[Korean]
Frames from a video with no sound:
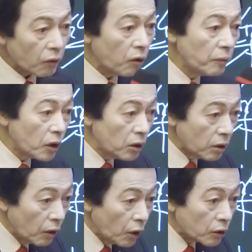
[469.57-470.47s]

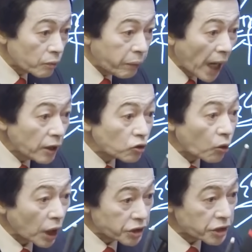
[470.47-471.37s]
금을
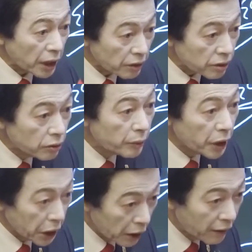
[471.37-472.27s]
바위돌 같이 생겨서
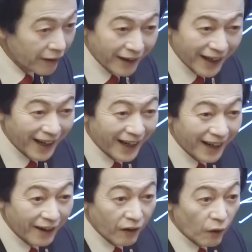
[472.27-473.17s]
금이.
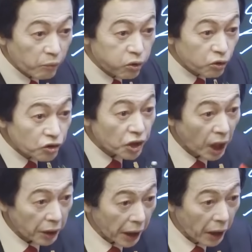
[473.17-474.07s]

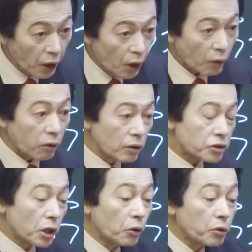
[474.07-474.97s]
불규칙하게. 그걸
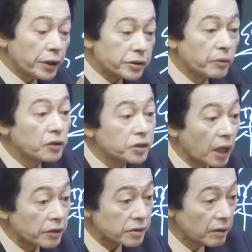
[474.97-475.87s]
저울 위에 전부
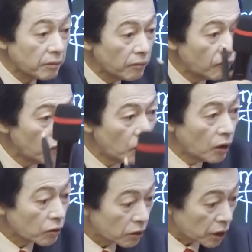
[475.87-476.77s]
얹어놨어.
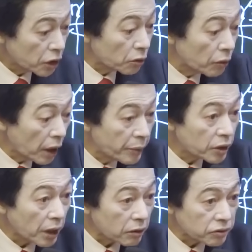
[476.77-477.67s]
그래
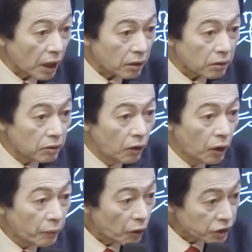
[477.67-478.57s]
킬로그램이 딱딱 그
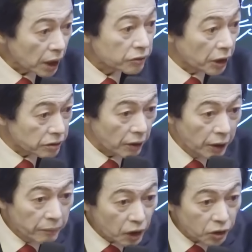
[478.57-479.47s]
표시가 돼 있어.
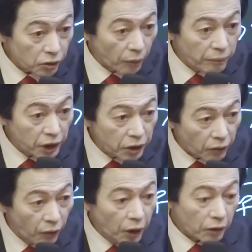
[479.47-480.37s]
몇 킬로, 몇
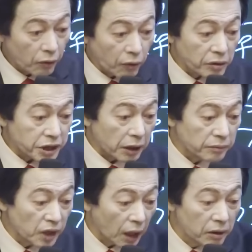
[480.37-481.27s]
킬로. 그럼 오늘
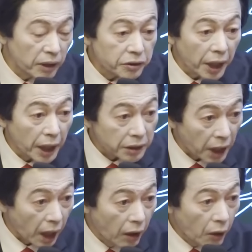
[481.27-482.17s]
작업량 얼마
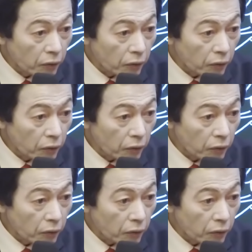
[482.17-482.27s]
떼갔다.